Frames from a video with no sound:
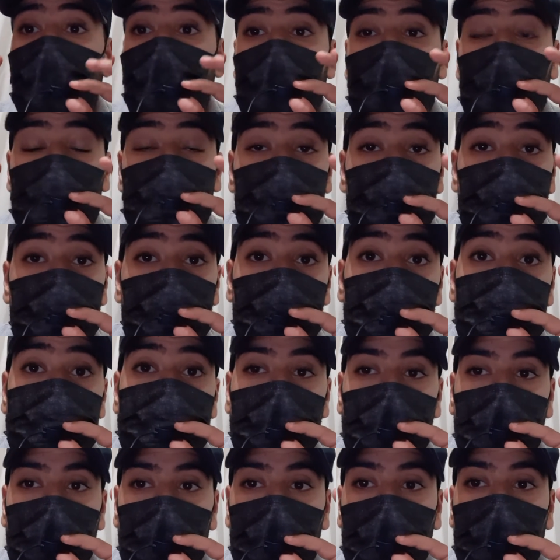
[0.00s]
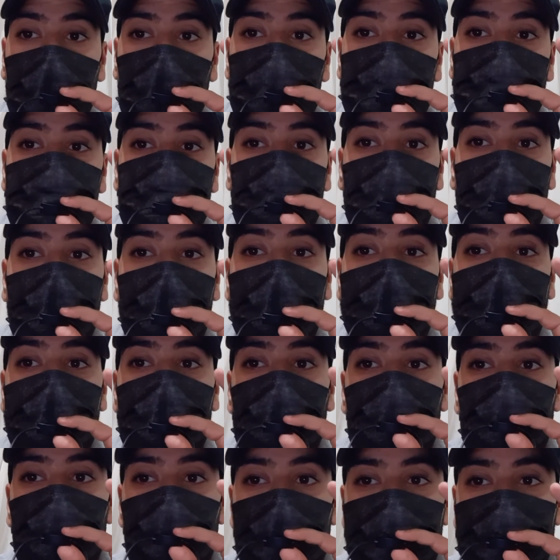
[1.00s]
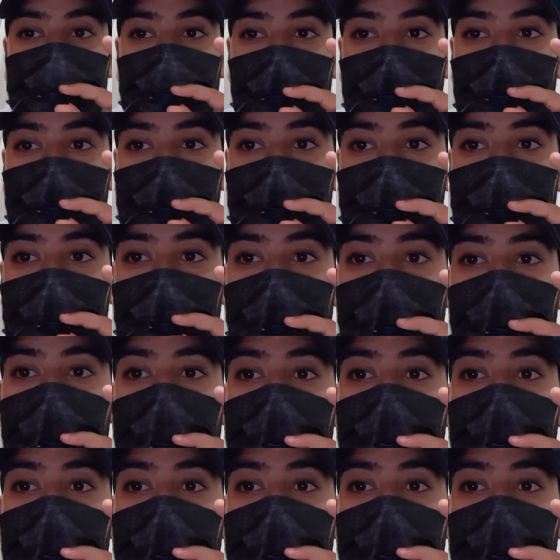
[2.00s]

أمر من الله سبحانه وتعالى